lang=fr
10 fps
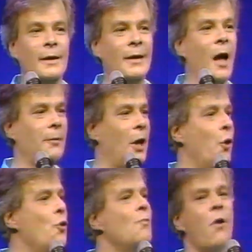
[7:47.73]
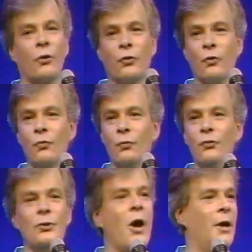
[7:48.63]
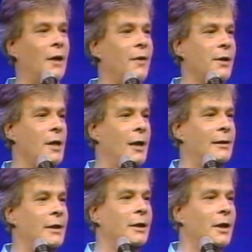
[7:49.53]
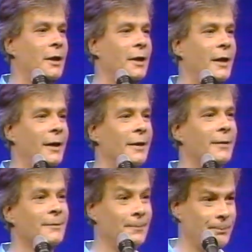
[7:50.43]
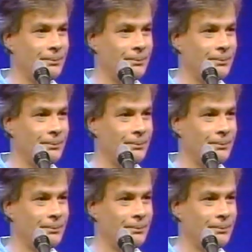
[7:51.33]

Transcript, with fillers: Ça, c'est en prends un morceau une heure avant d'aller à la clinique dentaire.